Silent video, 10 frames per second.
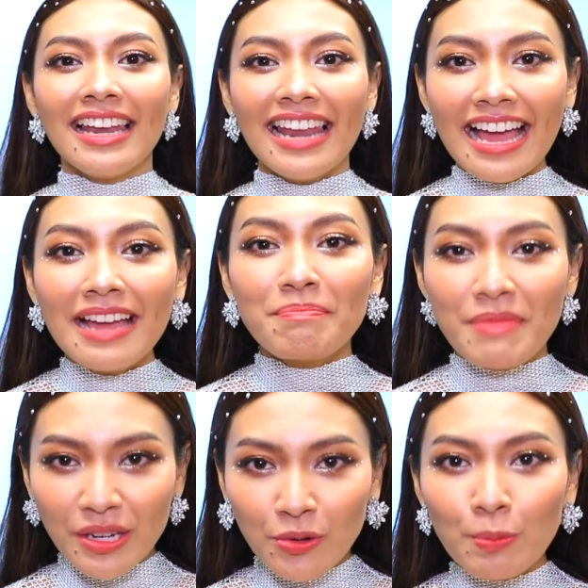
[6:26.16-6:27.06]
และ
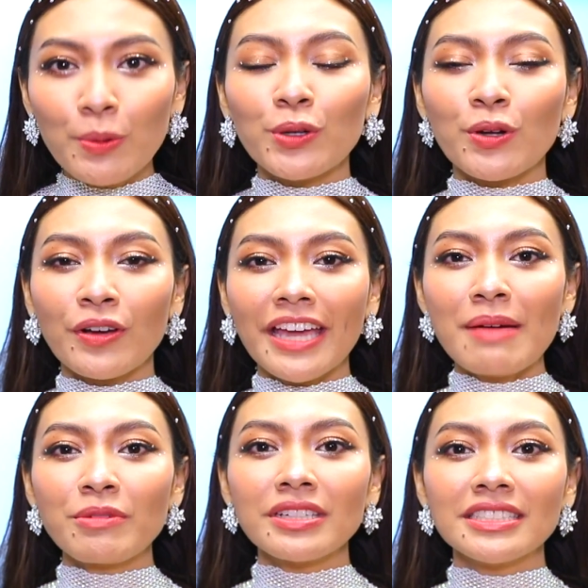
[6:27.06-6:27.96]
เมนูโปรดของแก้
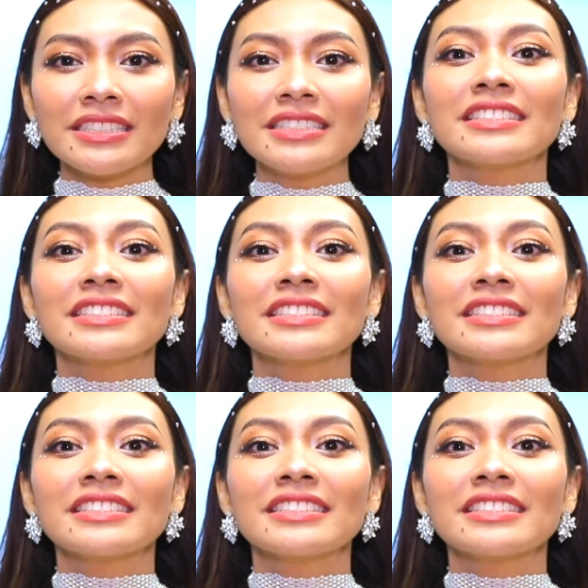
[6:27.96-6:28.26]
มก็คือ